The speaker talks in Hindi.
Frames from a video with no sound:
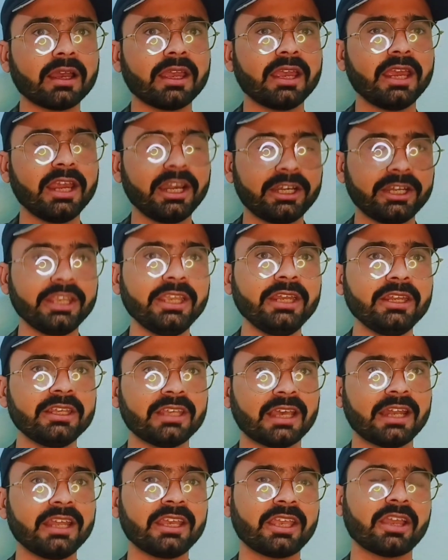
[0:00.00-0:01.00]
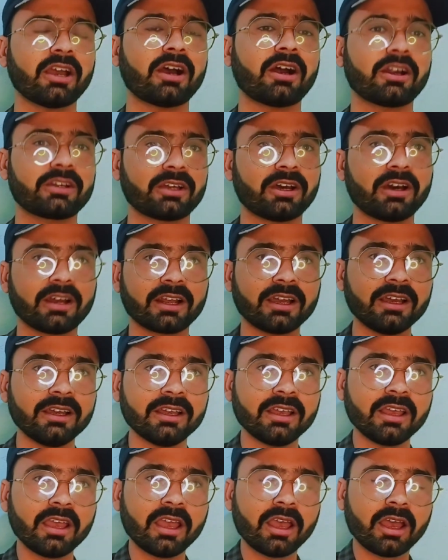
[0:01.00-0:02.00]
एटीन यानी कि अठारह
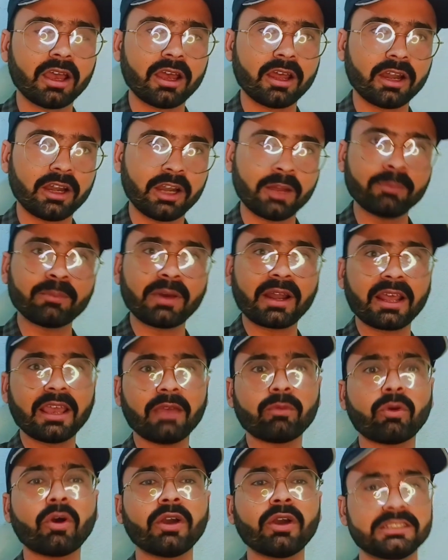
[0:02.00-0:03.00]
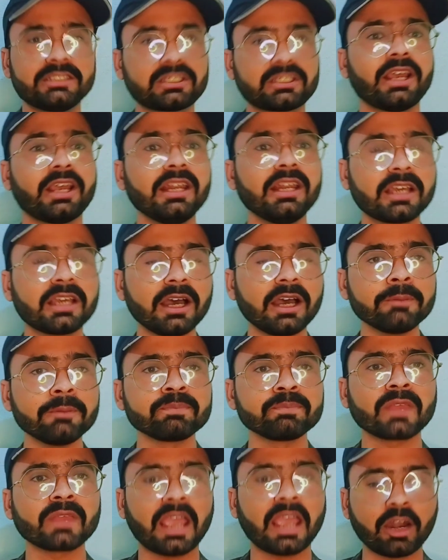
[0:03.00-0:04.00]
नंबर है वो इसराइल का
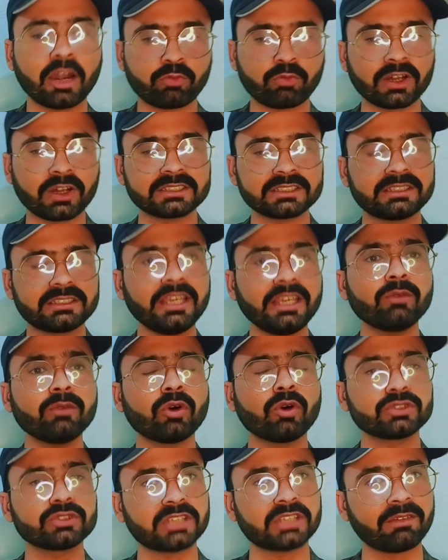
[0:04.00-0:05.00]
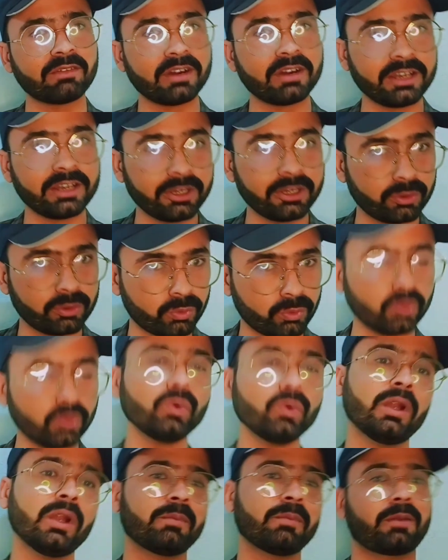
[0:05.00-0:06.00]
एंड फ़लस्तीन वो सेवेंटी
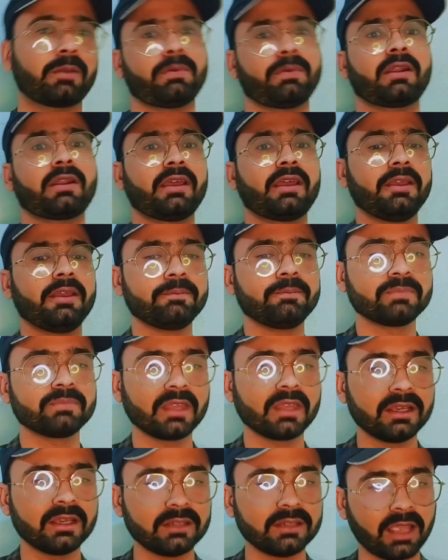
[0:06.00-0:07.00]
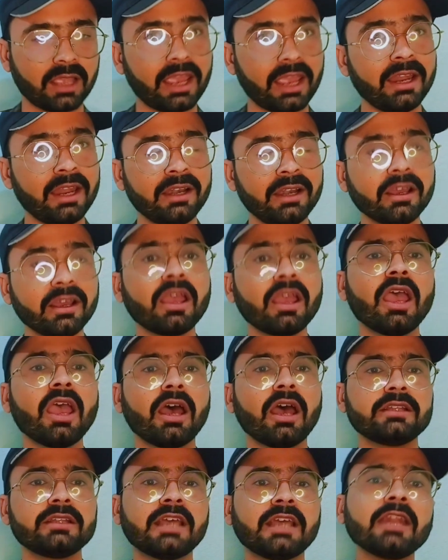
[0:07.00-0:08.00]
टू नंबर पर है एंड
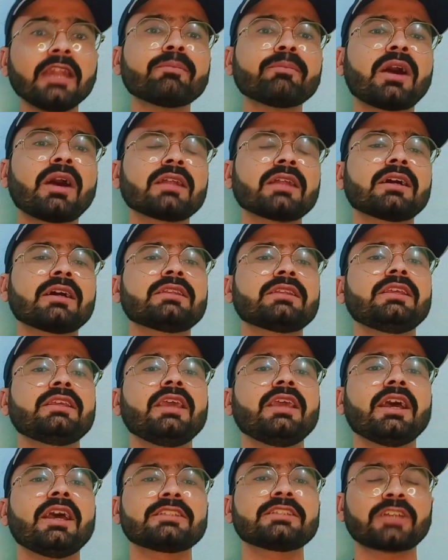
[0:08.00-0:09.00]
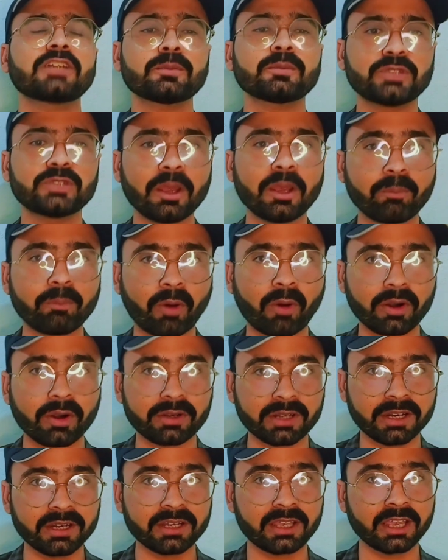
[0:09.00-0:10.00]
देन बात आती है सबसे
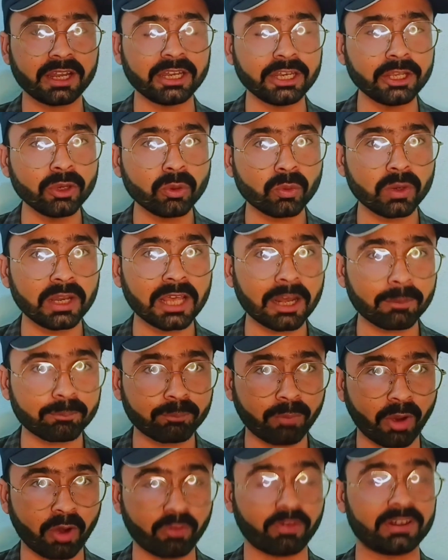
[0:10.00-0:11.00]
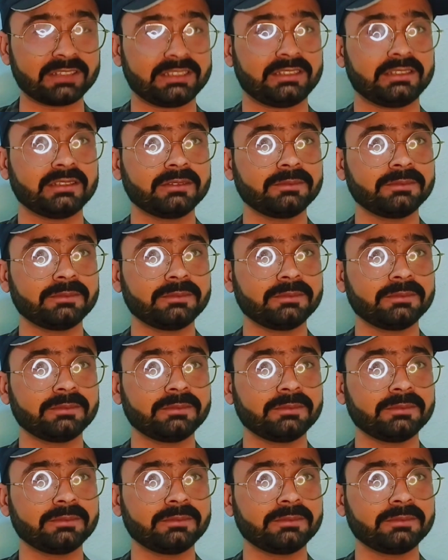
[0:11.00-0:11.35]
इम्पॉर्टेंट के न्यूक्लियर पावर्स